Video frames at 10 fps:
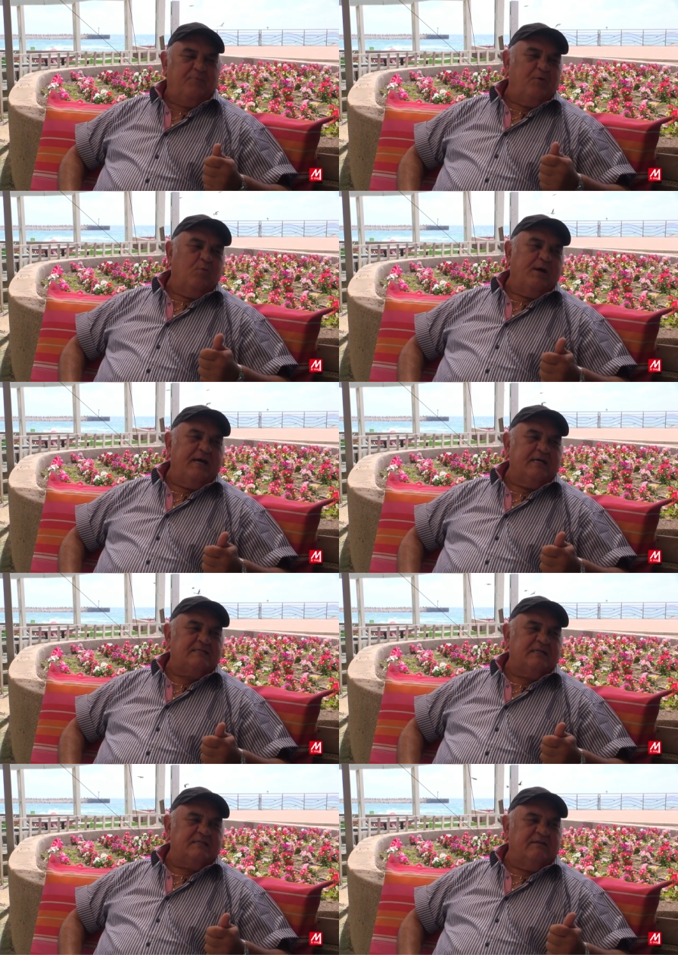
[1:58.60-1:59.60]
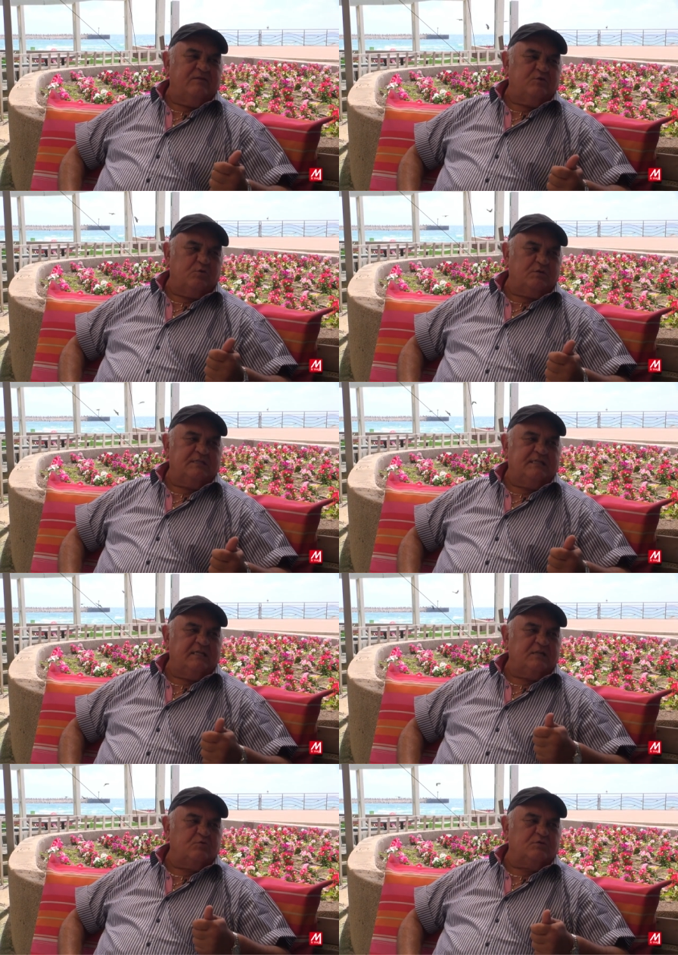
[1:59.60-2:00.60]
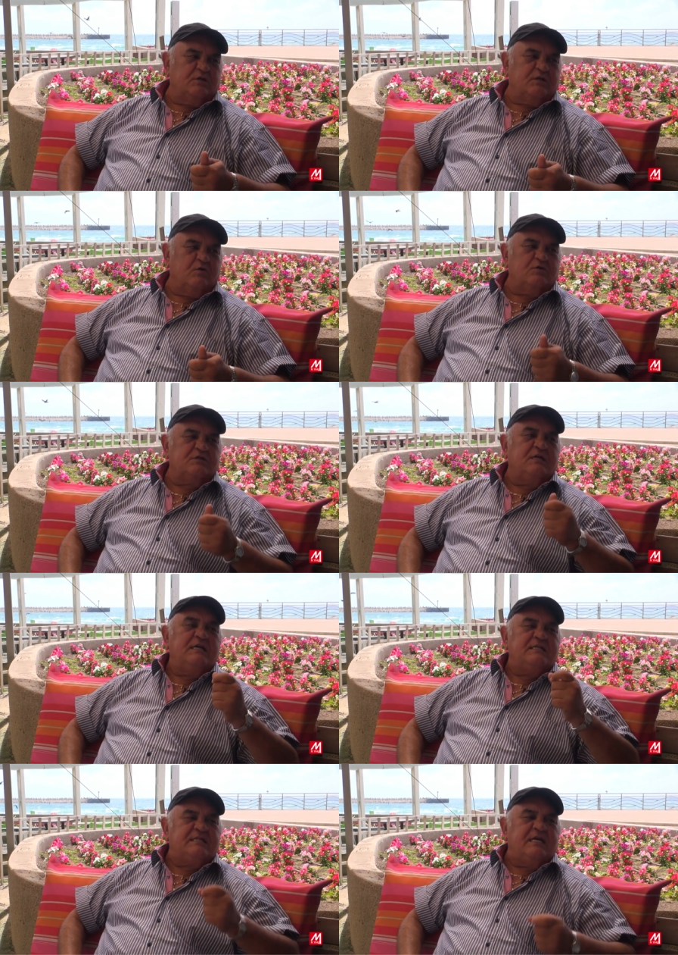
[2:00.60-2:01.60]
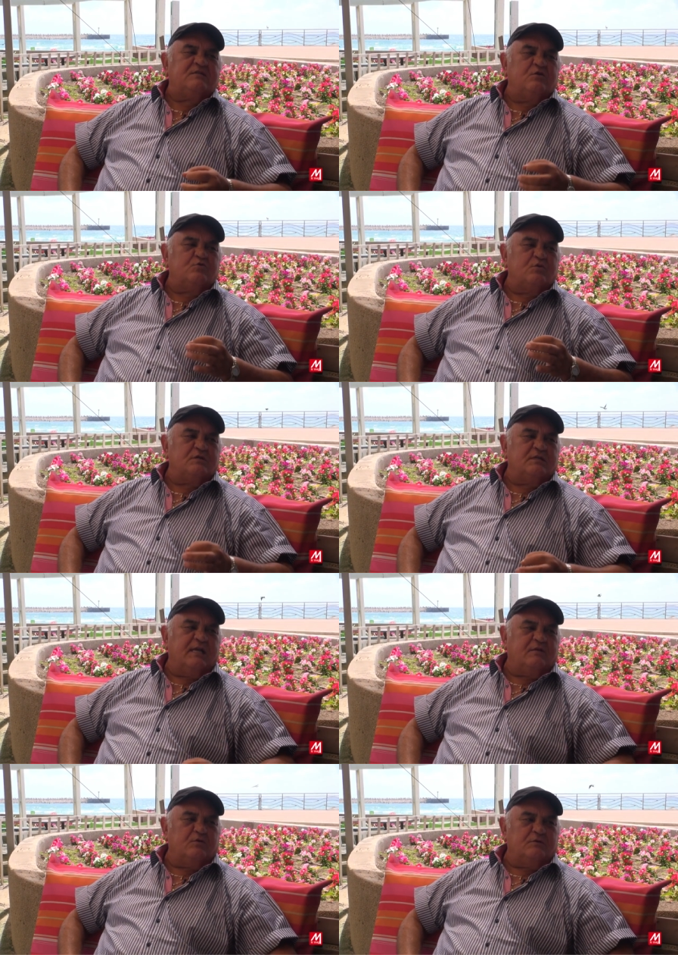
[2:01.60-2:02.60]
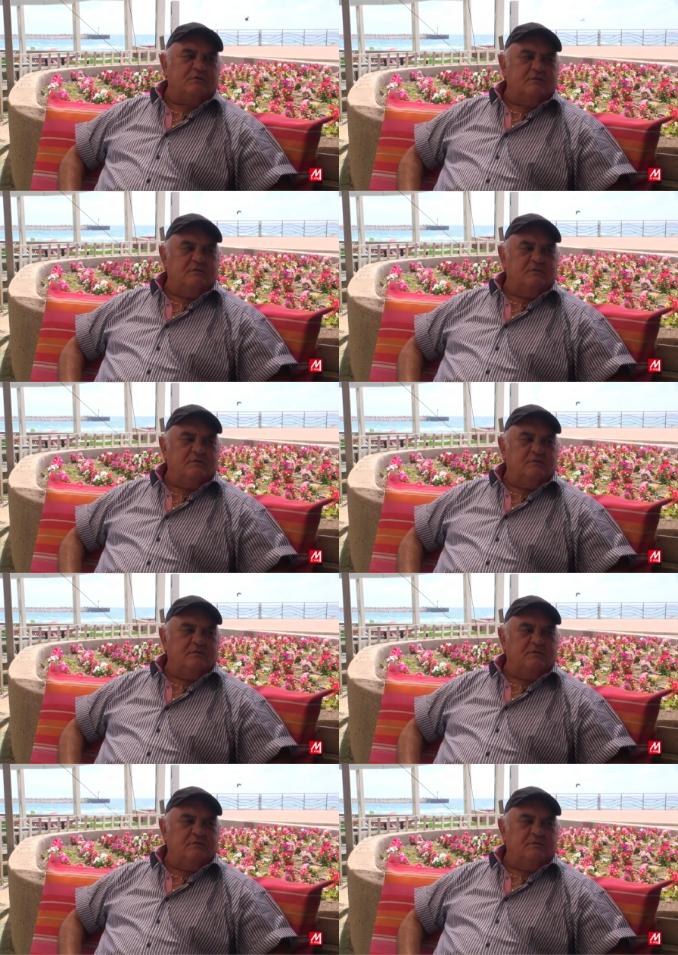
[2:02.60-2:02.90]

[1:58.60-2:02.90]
les poids moyens, ça, ça va de 67 à 71, 574